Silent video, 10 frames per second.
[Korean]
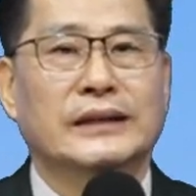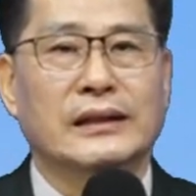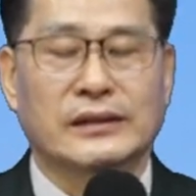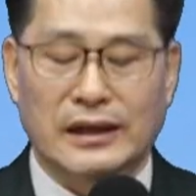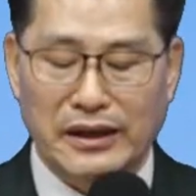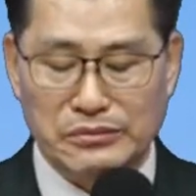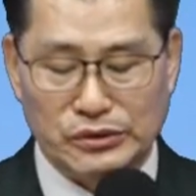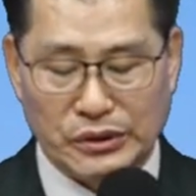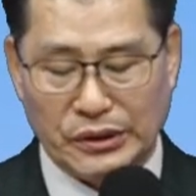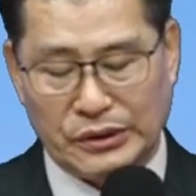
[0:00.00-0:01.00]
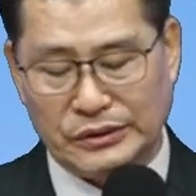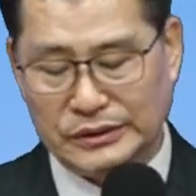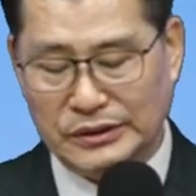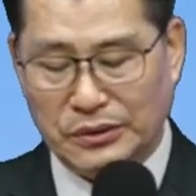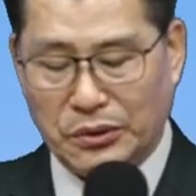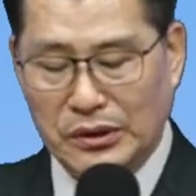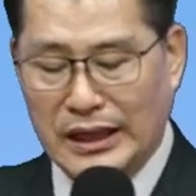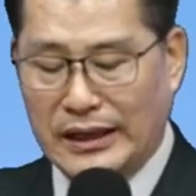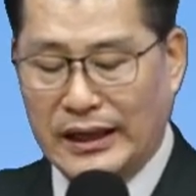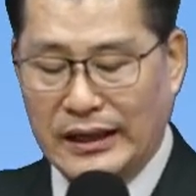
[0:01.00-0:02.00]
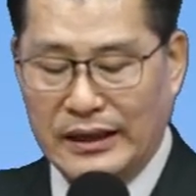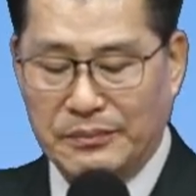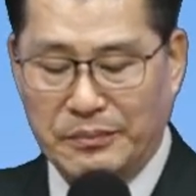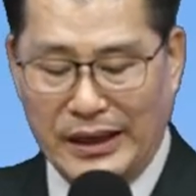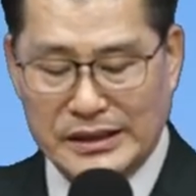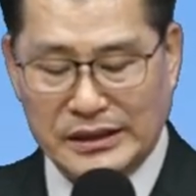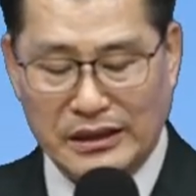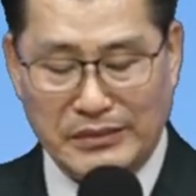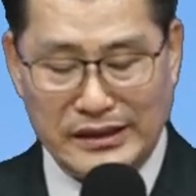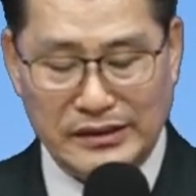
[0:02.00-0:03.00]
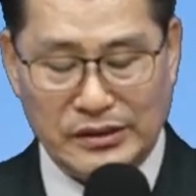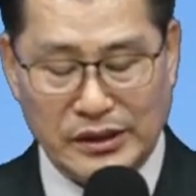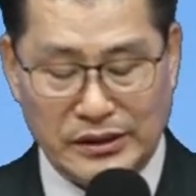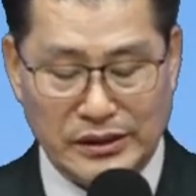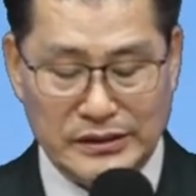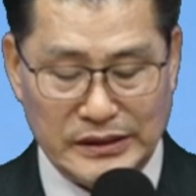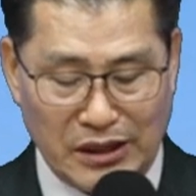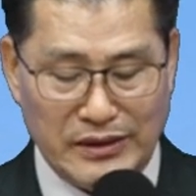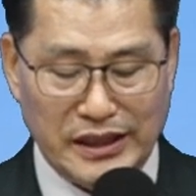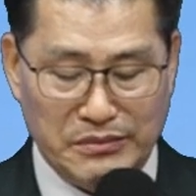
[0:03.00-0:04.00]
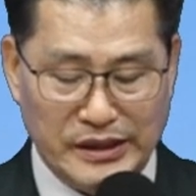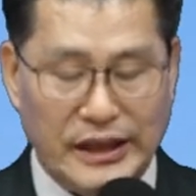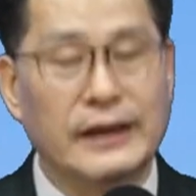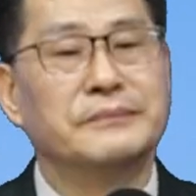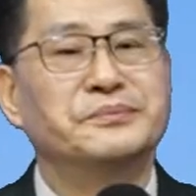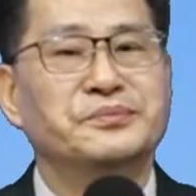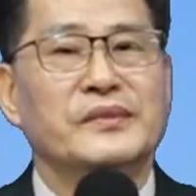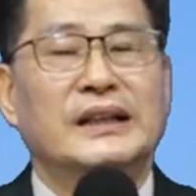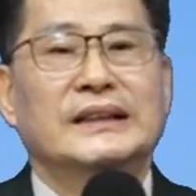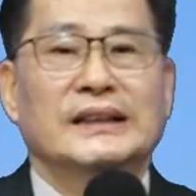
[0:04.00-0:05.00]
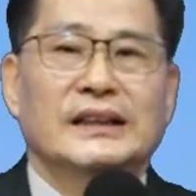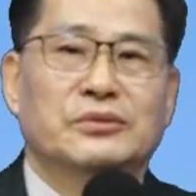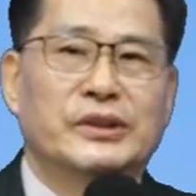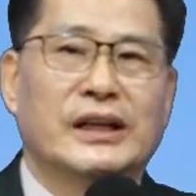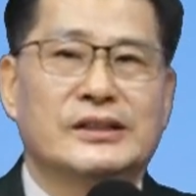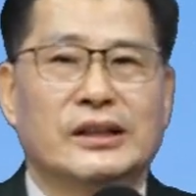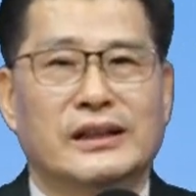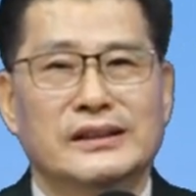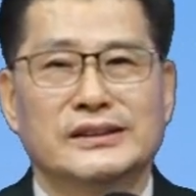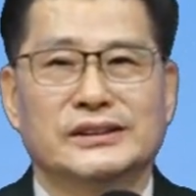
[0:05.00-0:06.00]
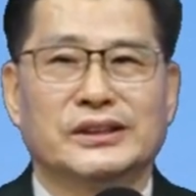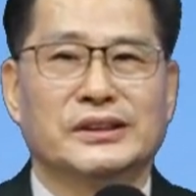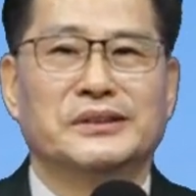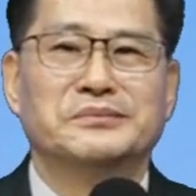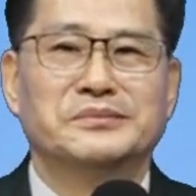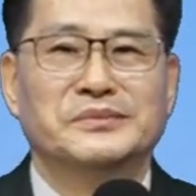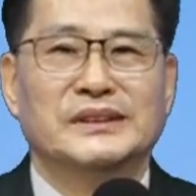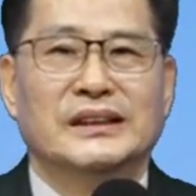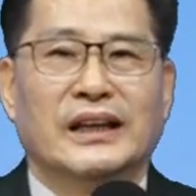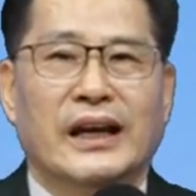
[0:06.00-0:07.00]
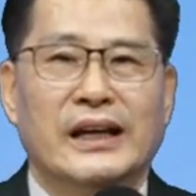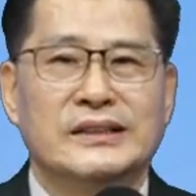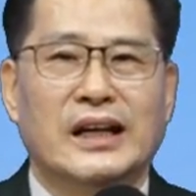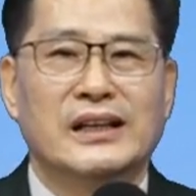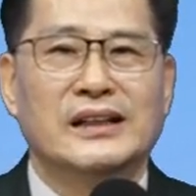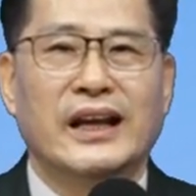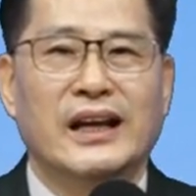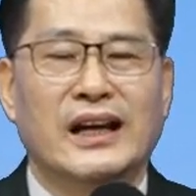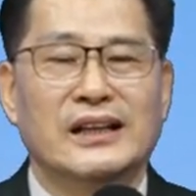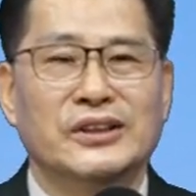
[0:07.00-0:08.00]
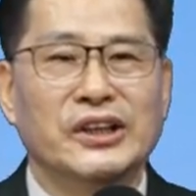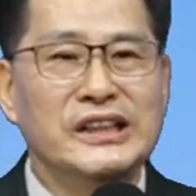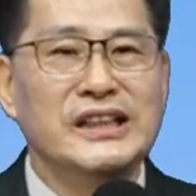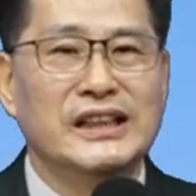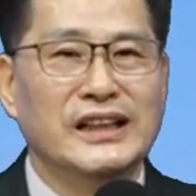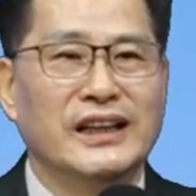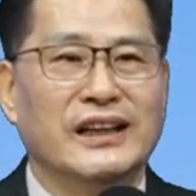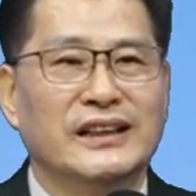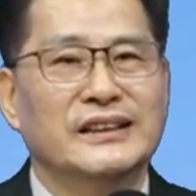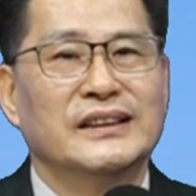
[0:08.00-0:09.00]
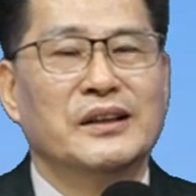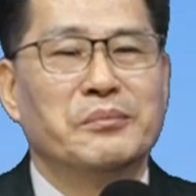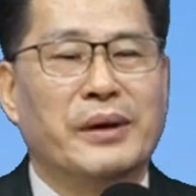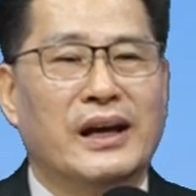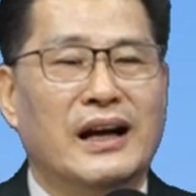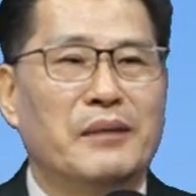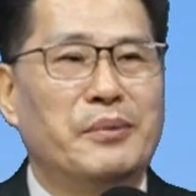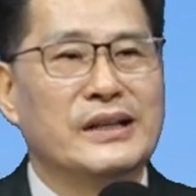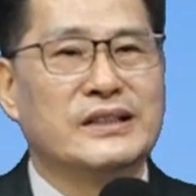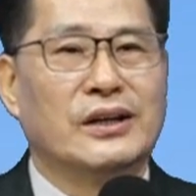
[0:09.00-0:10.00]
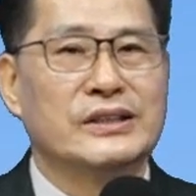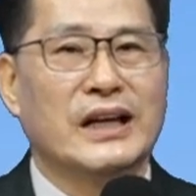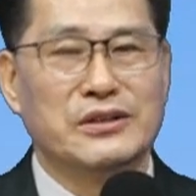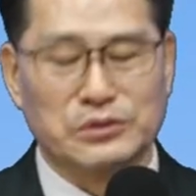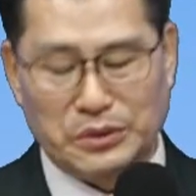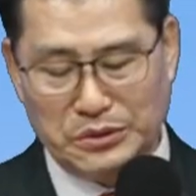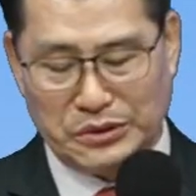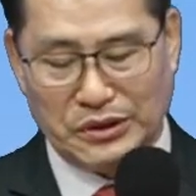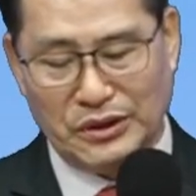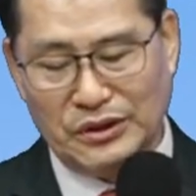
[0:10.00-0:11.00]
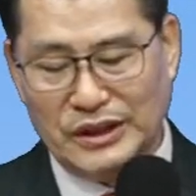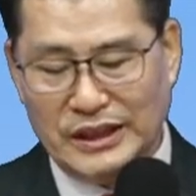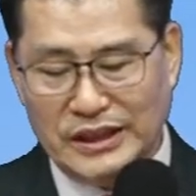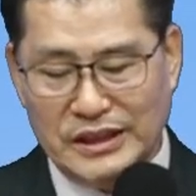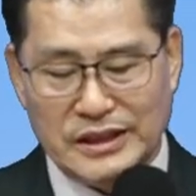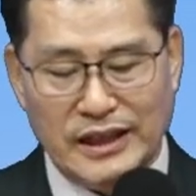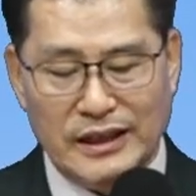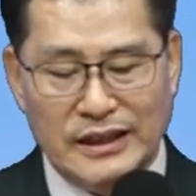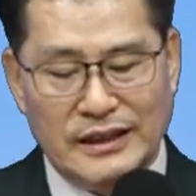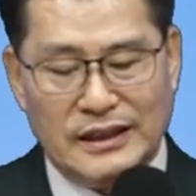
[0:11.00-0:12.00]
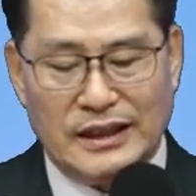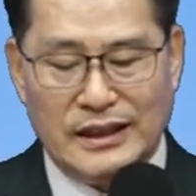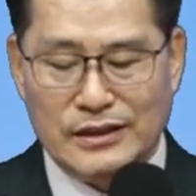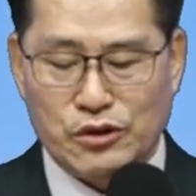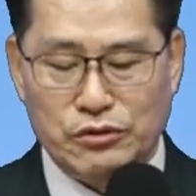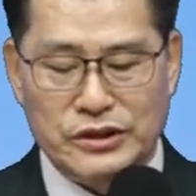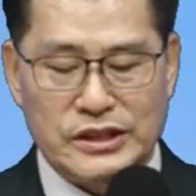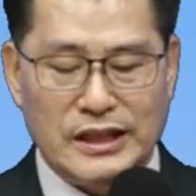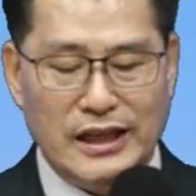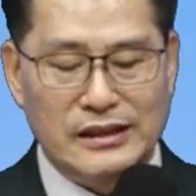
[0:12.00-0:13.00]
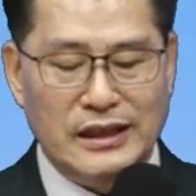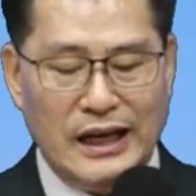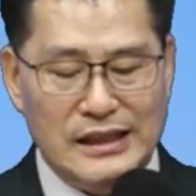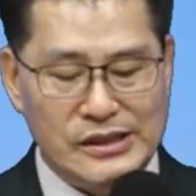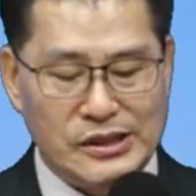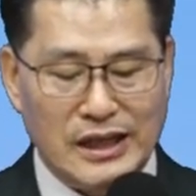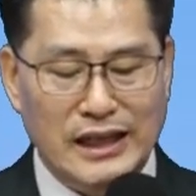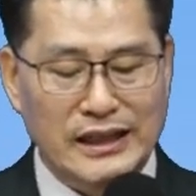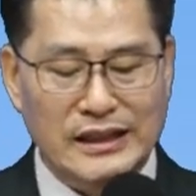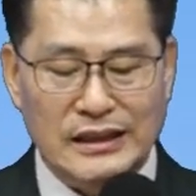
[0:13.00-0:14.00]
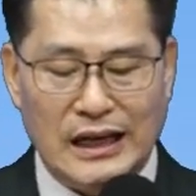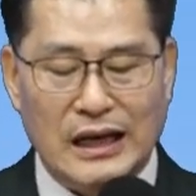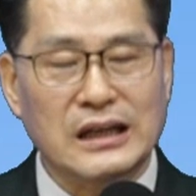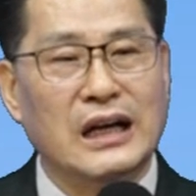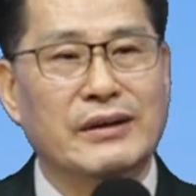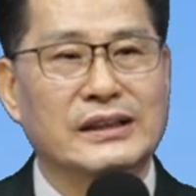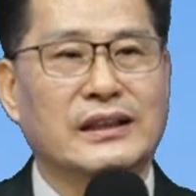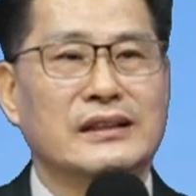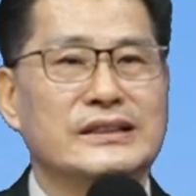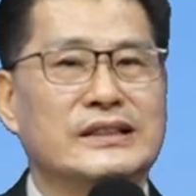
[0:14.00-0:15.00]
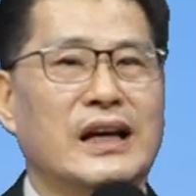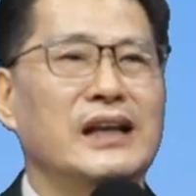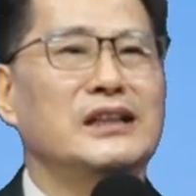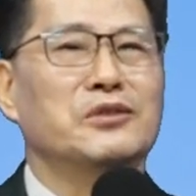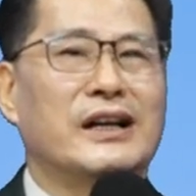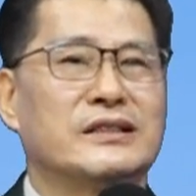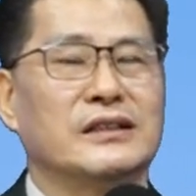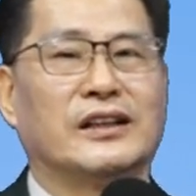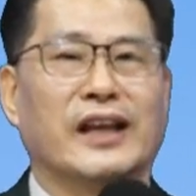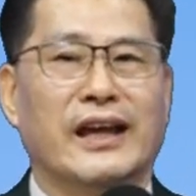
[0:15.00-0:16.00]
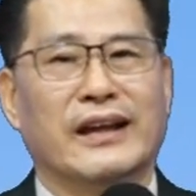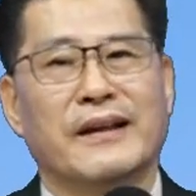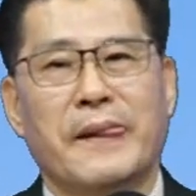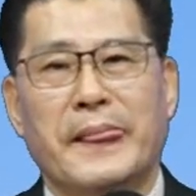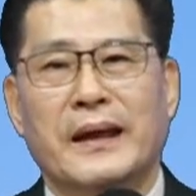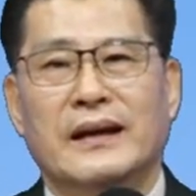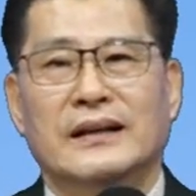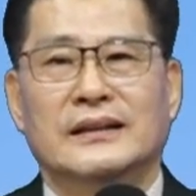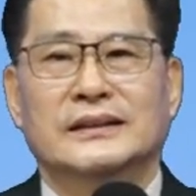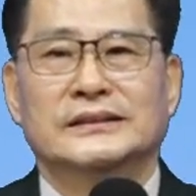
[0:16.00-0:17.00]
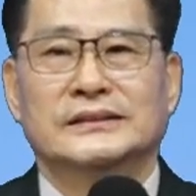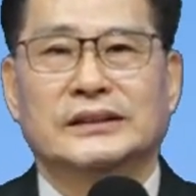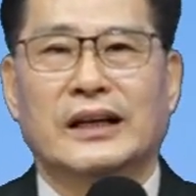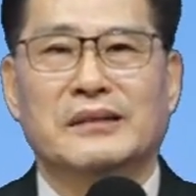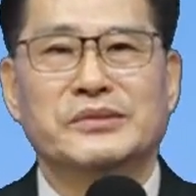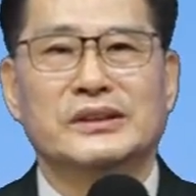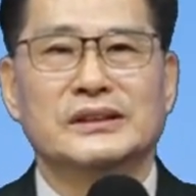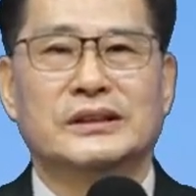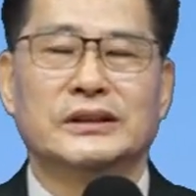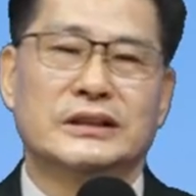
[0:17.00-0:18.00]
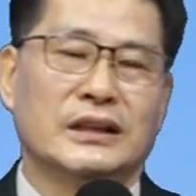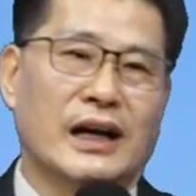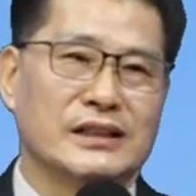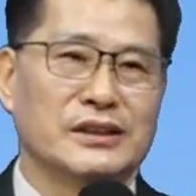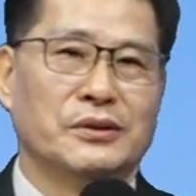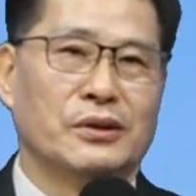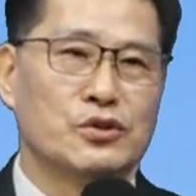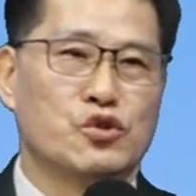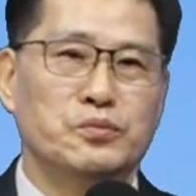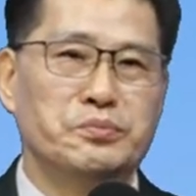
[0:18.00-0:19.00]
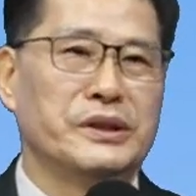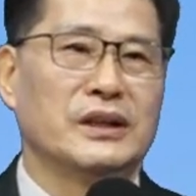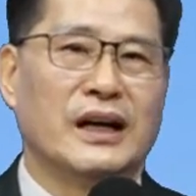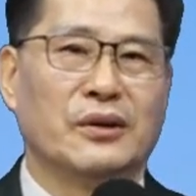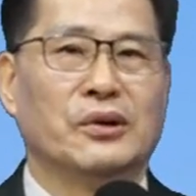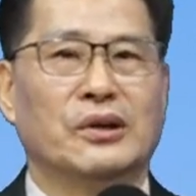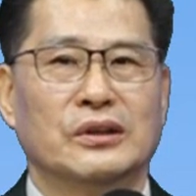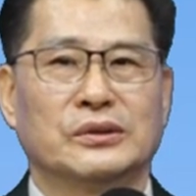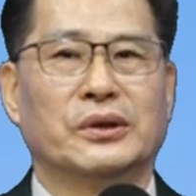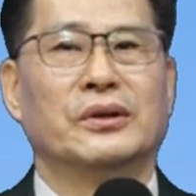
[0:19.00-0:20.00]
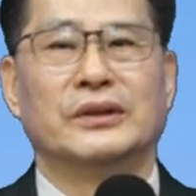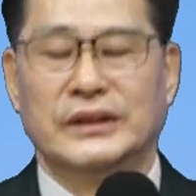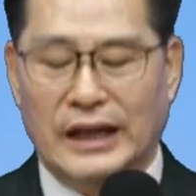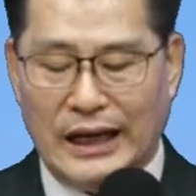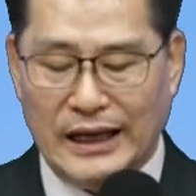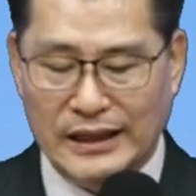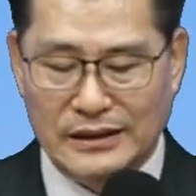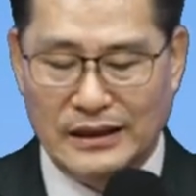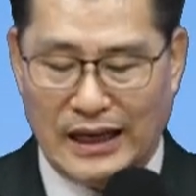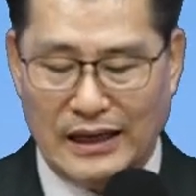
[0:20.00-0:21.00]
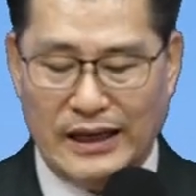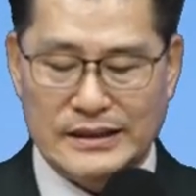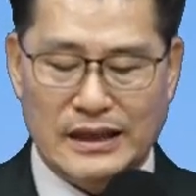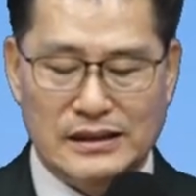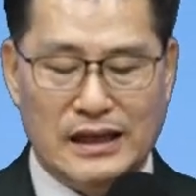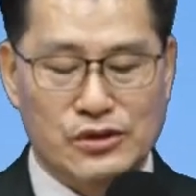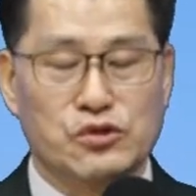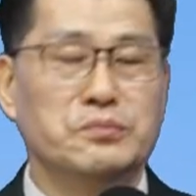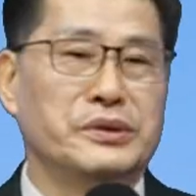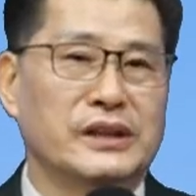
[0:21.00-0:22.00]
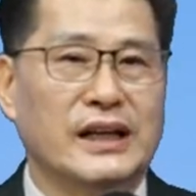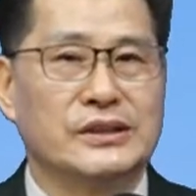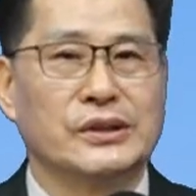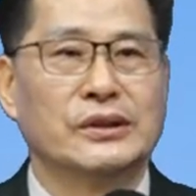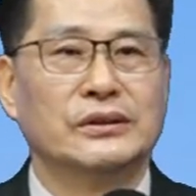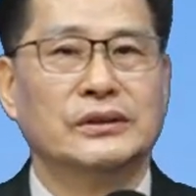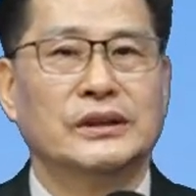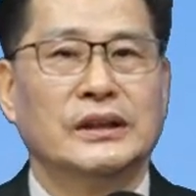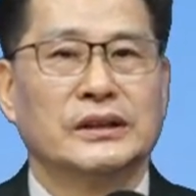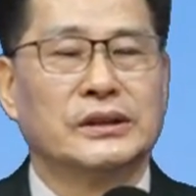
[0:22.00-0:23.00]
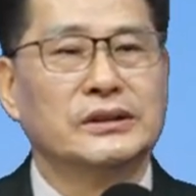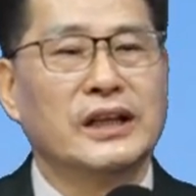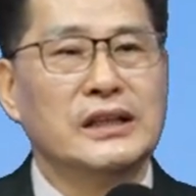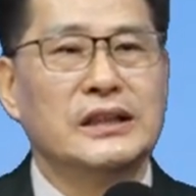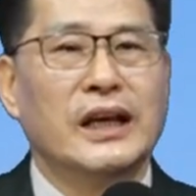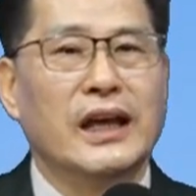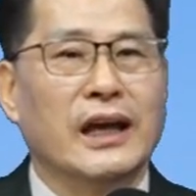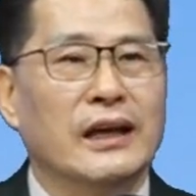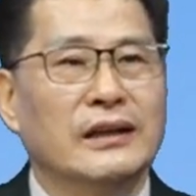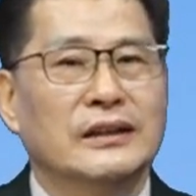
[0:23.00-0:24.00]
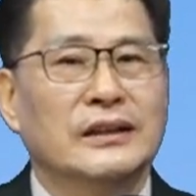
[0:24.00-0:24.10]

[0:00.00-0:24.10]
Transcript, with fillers: 나타내므로 혼란에 빠지게 만들었던 상황입니다. 우리가 잘 아는 것처럼 해산을 해야 할 여인이 배가 아파서 산후통으로 이제 어, 출산을 할 시간이 가까웠다는 사인이 왔을 때 사람들은 그것을 가지고 준비를 하고 또 아이를 낳을 해산을 할 준비를 하죠. 그런데 이게